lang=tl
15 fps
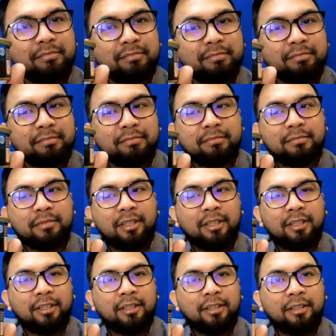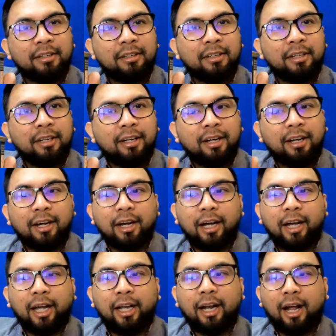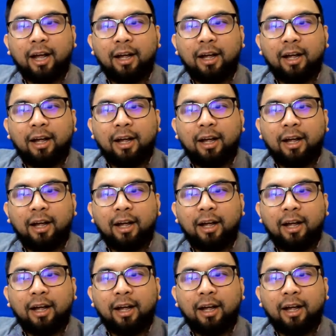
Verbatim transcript: Hmm. Ayan ha.